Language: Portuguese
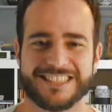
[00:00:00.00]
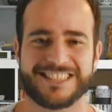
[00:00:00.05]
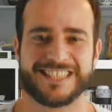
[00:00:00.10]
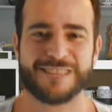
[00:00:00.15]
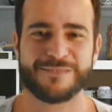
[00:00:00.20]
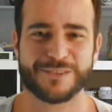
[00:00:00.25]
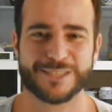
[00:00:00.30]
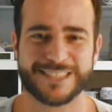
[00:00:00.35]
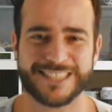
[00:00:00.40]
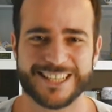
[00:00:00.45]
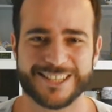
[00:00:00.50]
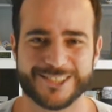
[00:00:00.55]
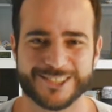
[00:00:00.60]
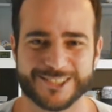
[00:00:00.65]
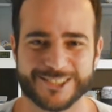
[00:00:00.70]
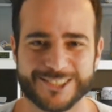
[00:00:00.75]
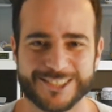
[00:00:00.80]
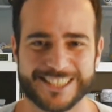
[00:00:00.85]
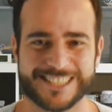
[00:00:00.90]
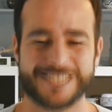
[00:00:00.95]
Se você
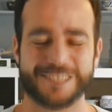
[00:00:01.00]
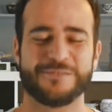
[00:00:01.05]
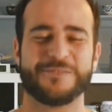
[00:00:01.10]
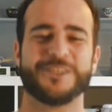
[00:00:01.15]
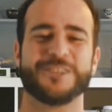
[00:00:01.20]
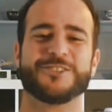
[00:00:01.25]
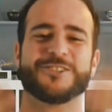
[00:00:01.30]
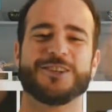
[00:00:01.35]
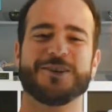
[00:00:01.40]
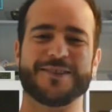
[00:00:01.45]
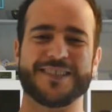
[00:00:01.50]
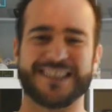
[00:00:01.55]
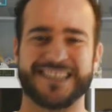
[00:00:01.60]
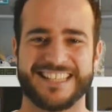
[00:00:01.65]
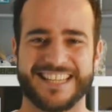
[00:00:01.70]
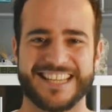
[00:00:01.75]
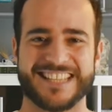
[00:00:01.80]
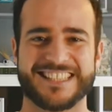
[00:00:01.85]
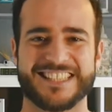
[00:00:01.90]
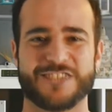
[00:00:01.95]
gostou desse vídeo, não
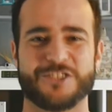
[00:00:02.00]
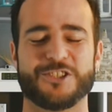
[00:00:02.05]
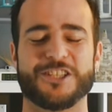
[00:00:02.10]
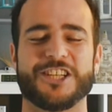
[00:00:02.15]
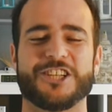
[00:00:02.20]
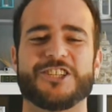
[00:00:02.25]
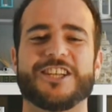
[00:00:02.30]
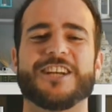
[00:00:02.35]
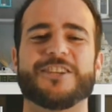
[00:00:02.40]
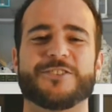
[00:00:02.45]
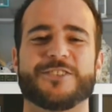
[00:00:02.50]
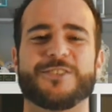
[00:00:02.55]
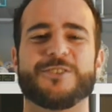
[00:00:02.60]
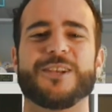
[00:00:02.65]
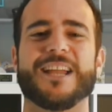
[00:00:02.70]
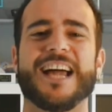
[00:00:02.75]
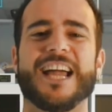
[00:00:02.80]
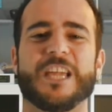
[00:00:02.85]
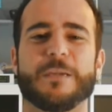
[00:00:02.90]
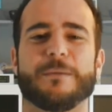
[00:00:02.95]
esqueça de deixar o seu
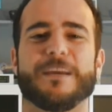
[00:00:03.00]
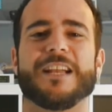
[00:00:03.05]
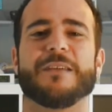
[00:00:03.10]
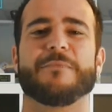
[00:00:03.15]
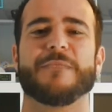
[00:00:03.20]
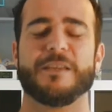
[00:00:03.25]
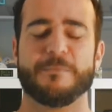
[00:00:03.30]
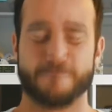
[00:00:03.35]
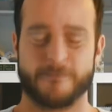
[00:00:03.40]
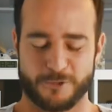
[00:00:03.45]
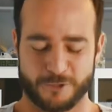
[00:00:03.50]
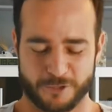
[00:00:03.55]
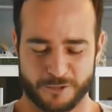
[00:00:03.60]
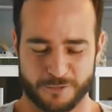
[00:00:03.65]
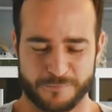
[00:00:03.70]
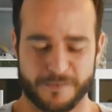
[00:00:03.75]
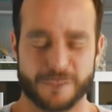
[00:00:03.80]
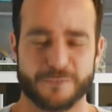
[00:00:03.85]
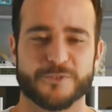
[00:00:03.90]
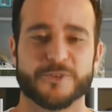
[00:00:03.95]
like para mim,
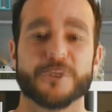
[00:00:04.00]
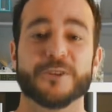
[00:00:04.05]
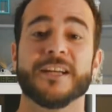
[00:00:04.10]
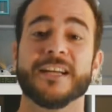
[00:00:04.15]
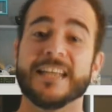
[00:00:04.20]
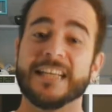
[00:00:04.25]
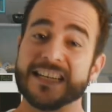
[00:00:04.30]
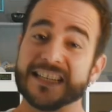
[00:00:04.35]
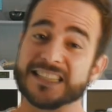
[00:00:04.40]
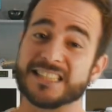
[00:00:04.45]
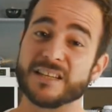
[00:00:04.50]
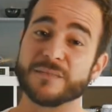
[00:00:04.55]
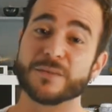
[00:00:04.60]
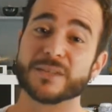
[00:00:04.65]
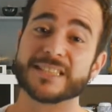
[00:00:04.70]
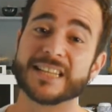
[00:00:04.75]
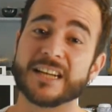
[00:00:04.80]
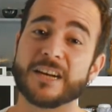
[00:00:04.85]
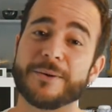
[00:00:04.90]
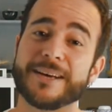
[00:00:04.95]
por favor. Se
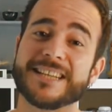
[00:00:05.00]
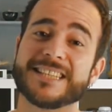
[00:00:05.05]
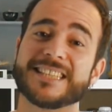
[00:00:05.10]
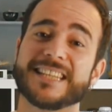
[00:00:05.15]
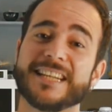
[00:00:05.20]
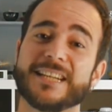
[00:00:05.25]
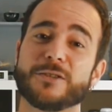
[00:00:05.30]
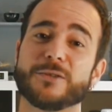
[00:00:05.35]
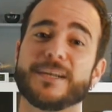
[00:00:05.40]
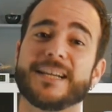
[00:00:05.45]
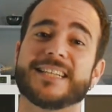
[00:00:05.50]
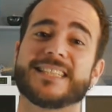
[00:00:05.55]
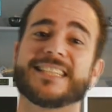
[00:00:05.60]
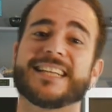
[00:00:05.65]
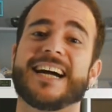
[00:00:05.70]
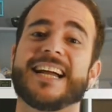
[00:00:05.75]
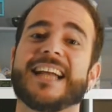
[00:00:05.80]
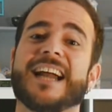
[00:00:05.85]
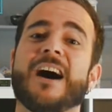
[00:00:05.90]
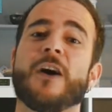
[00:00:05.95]
você não é inscrito nesse
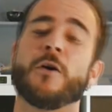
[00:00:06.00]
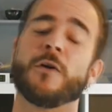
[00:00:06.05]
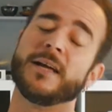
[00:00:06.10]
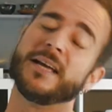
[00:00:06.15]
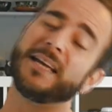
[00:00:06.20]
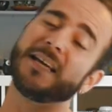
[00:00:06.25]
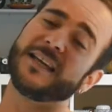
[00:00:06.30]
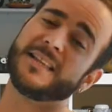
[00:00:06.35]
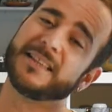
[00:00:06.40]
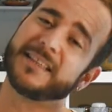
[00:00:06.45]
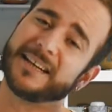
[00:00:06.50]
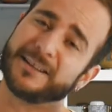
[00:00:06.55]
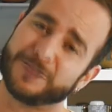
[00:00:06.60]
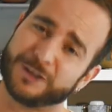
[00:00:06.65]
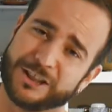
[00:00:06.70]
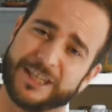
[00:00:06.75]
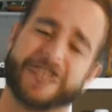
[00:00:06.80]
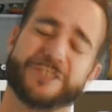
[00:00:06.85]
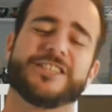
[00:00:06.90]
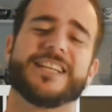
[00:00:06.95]
canal, então,
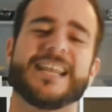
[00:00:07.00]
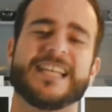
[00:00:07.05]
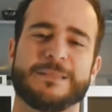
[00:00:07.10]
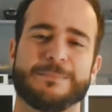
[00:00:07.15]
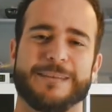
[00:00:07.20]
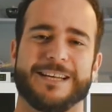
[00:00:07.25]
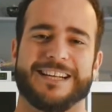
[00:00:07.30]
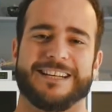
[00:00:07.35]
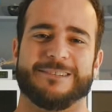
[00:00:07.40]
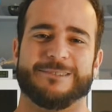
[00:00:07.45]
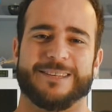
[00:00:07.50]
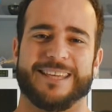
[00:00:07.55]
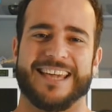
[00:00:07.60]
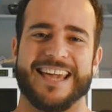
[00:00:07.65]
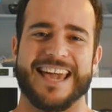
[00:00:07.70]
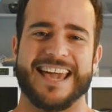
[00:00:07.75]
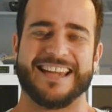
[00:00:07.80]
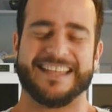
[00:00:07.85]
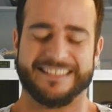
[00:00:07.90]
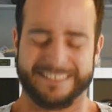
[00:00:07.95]
gente, tá esperando o
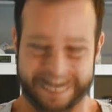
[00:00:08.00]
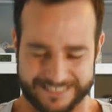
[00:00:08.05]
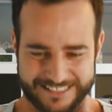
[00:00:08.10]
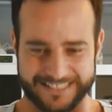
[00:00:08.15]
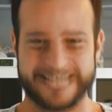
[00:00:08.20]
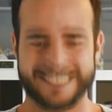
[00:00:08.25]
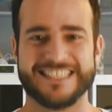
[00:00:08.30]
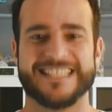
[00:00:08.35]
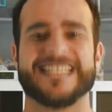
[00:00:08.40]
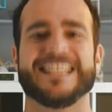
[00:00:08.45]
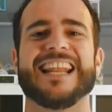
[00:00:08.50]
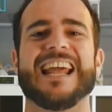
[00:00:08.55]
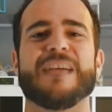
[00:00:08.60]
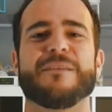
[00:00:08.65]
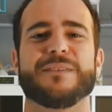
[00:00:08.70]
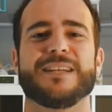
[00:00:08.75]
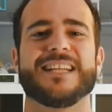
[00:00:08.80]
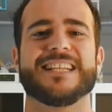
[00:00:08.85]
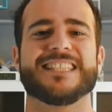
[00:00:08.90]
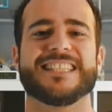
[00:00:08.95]
quê? Se
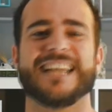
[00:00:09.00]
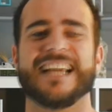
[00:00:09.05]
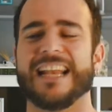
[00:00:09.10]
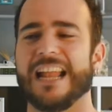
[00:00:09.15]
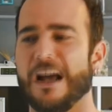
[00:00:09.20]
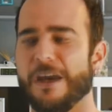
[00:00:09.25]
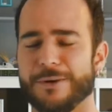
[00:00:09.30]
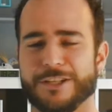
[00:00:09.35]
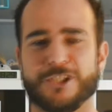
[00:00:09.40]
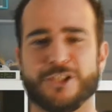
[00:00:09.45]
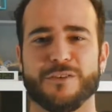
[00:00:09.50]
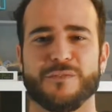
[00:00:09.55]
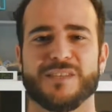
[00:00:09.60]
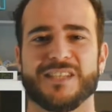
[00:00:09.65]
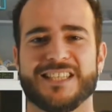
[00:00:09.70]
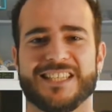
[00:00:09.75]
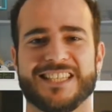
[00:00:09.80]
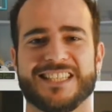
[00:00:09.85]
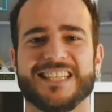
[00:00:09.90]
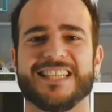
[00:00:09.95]
inscreve nesse canal, ativa
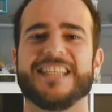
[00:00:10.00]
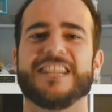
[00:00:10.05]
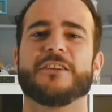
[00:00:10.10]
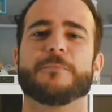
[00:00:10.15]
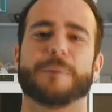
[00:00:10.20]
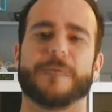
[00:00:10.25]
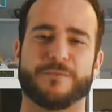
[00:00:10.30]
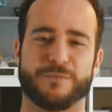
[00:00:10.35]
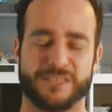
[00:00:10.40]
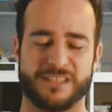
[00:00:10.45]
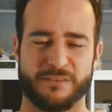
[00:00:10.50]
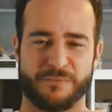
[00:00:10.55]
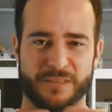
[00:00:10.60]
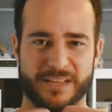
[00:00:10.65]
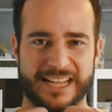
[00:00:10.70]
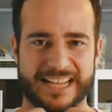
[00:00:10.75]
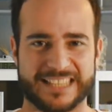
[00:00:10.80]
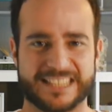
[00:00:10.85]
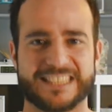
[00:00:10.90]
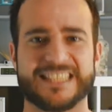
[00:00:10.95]
esse sininho para você
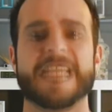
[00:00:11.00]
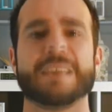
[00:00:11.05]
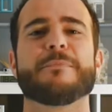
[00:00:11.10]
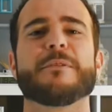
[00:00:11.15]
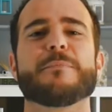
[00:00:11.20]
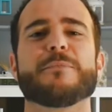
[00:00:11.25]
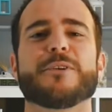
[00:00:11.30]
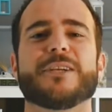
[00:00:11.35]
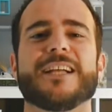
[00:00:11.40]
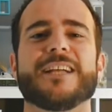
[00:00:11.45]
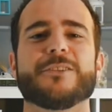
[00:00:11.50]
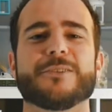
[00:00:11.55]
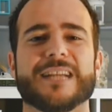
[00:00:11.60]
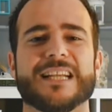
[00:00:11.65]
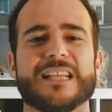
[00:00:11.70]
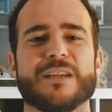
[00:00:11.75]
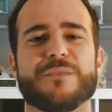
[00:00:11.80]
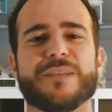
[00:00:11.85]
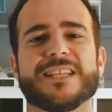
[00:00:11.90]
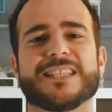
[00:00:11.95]
ficar sempre por dentro
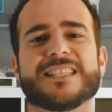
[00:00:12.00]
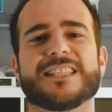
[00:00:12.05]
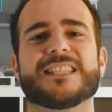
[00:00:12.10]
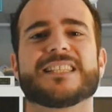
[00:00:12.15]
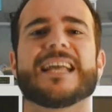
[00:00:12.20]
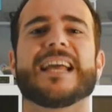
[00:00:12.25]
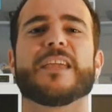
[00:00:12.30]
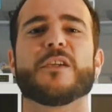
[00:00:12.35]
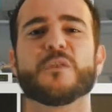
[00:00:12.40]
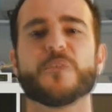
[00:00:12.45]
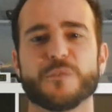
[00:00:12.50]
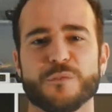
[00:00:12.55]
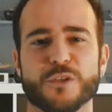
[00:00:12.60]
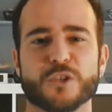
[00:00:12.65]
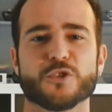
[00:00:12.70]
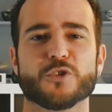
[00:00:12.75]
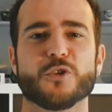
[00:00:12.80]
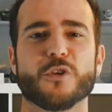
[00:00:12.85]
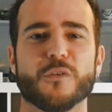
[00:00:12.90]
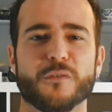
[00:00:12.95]
cada vez que sair um
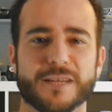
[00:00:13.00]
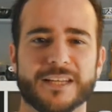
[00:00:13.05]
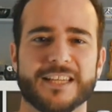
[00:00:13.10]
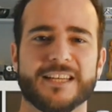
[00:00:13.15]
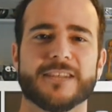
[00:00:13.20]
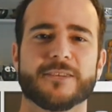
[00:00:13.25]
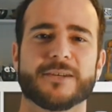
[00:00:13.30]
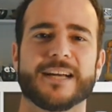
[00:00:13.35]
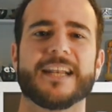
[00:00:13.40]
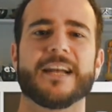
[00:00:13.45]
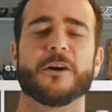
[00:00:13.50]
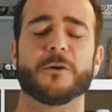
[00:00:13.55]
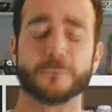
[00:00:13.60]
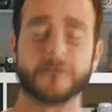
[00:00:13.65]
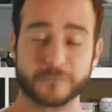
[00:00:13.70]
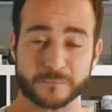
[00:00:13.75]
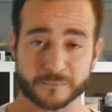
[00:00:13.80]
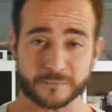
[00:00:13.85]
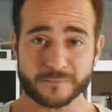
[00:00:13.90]
vídeo novo aqui no canal.